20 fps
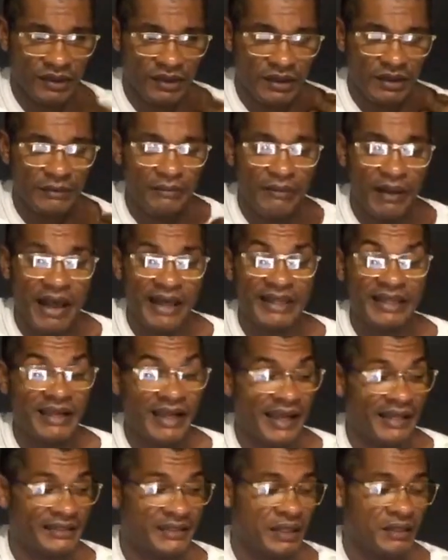más
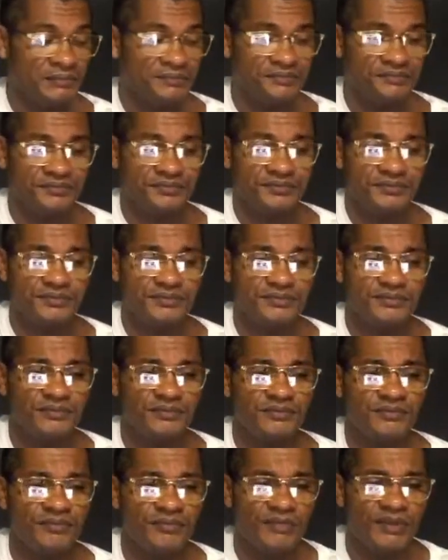adelante,
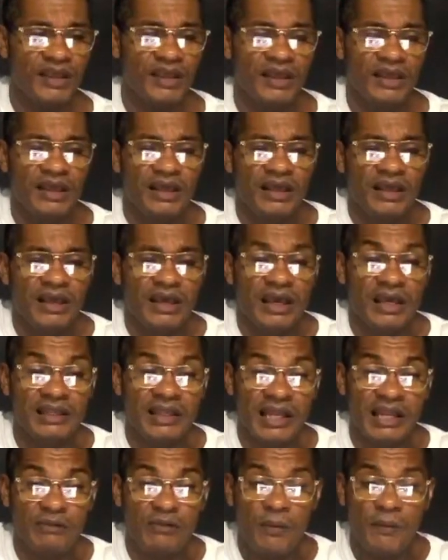
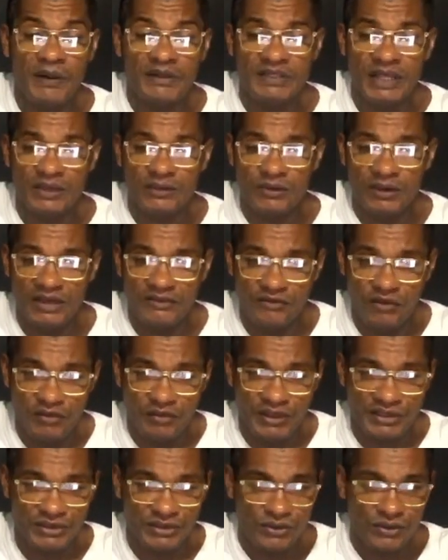estaremos pasando la
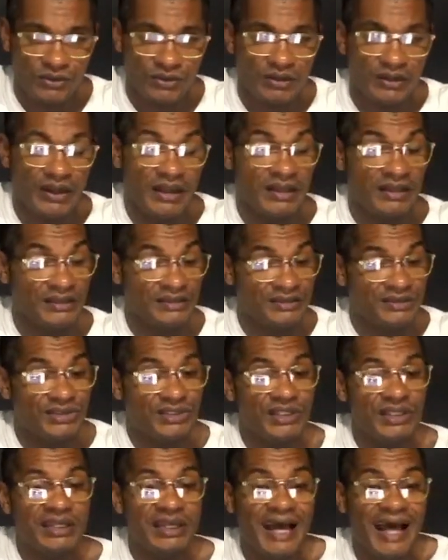información
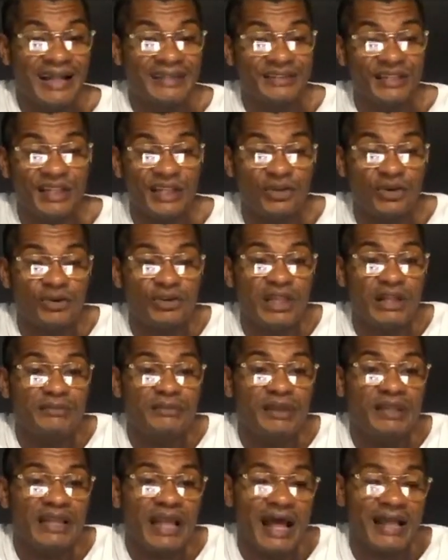si antes de yo
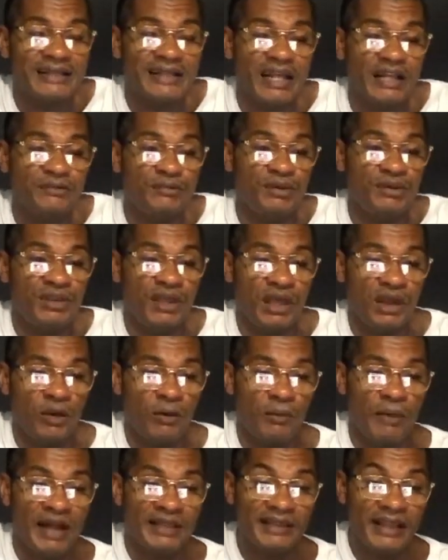terminar el video
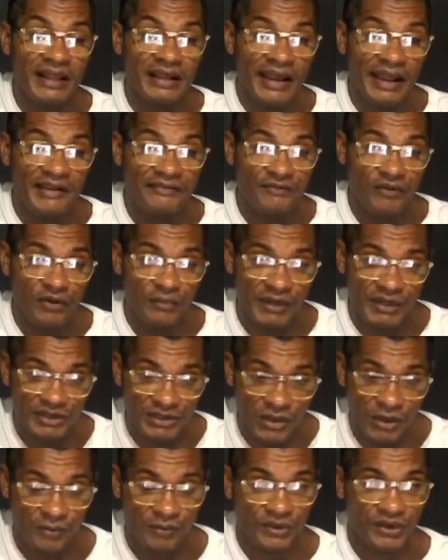mandan la
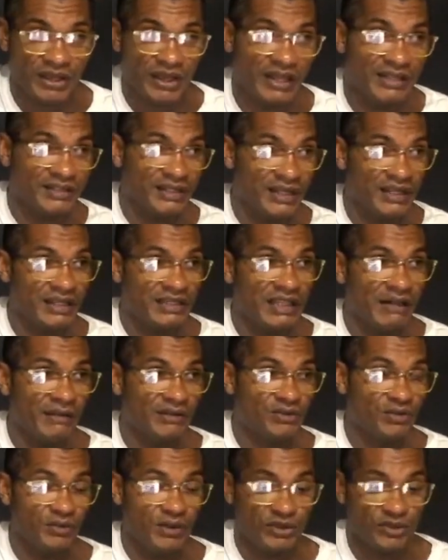información, porque antes le estaban
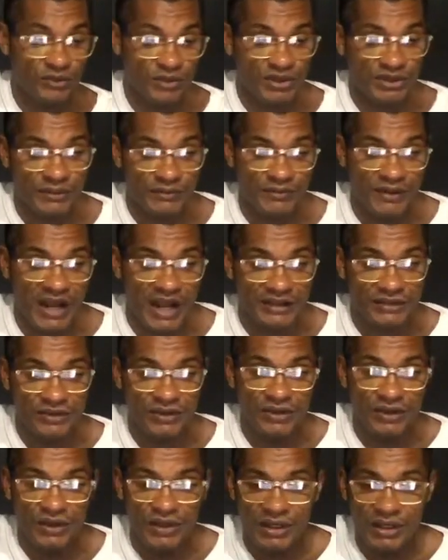subiendo bien temprano,
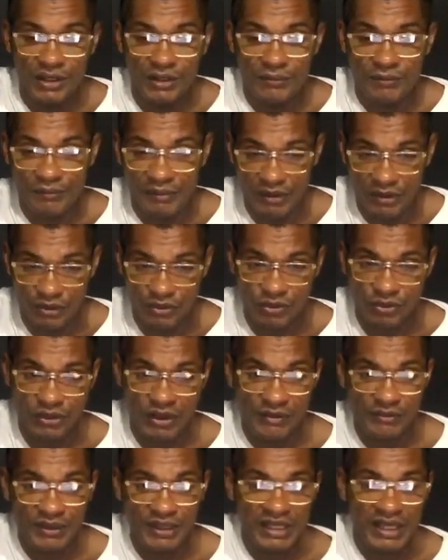pero
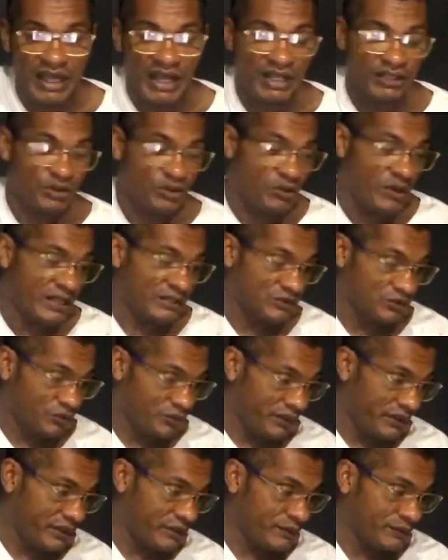todavía no la han
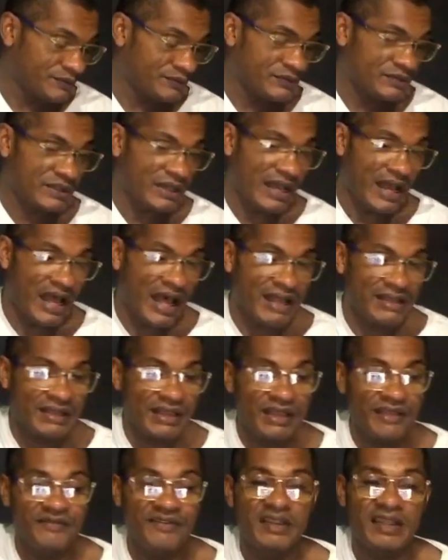subido, antes
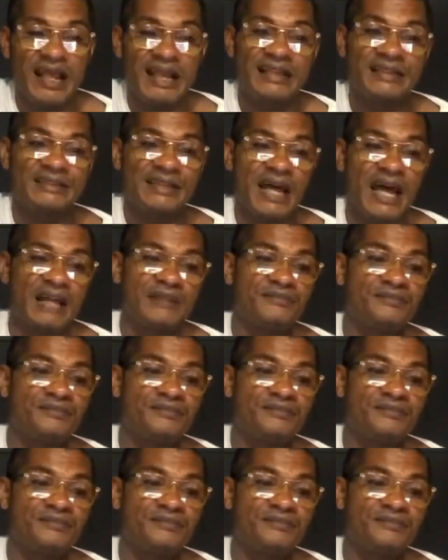de finalizar